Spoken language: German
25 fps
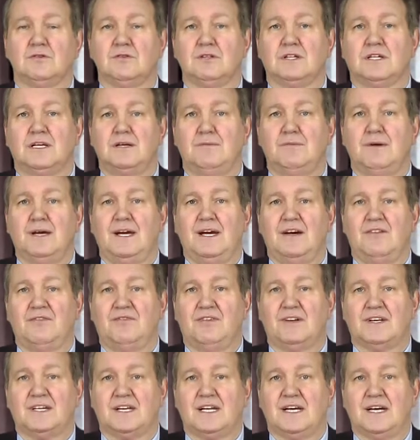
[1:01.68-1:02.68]
durch
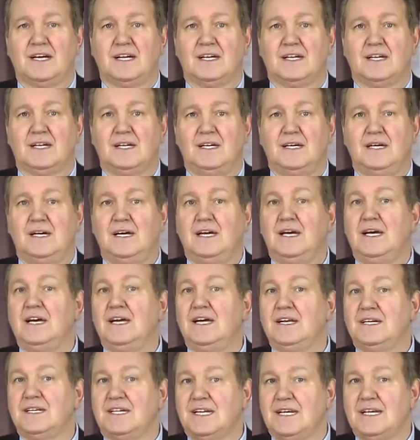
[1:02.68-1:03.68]
GBR-Vertrag.
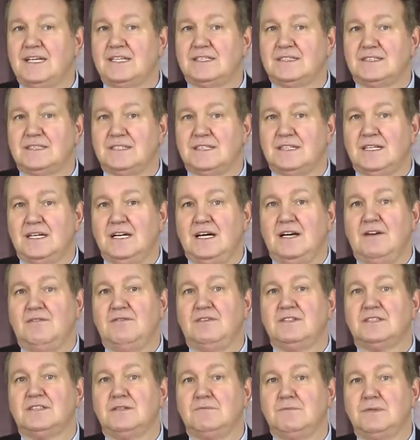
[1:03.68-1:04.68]
Entdecken Sie,
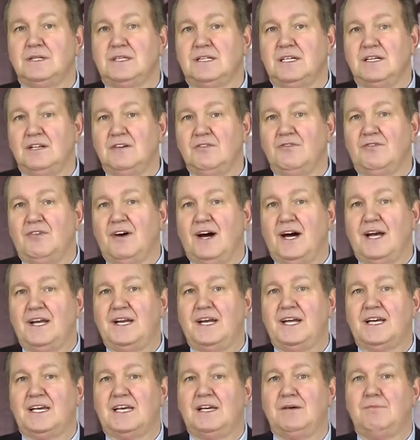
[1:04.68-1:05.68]
wie Sie mit Hilfe
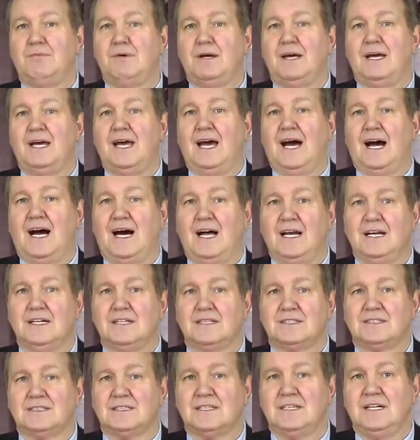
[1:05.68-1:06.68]
einer GBR
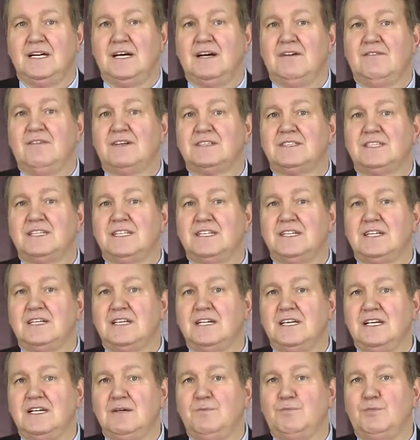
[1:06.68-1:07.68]
alles, was
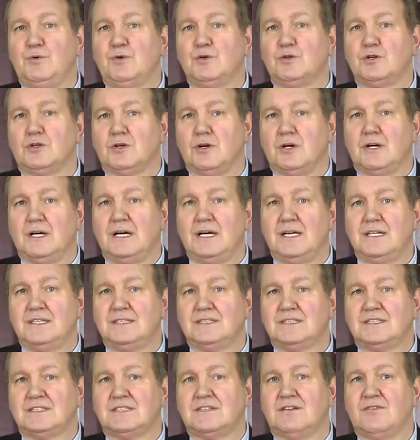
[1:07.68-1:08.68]
Ihnen lieb und teuer
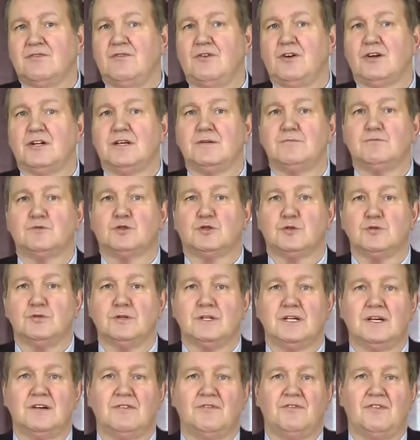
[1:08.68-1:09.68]
ist, vor dem
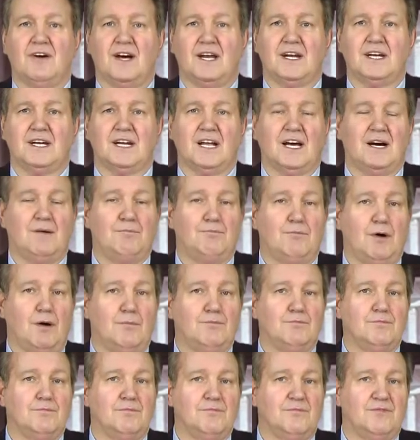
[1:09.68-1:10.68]
Zugriff anderer
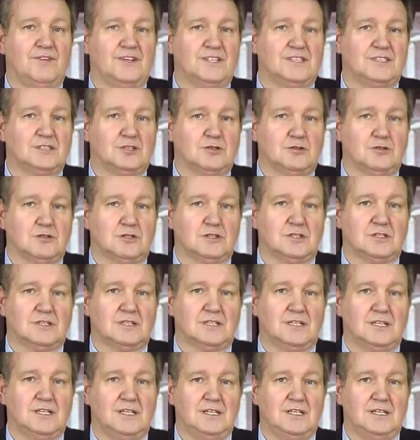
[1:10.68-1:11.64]
Bomben festschützt.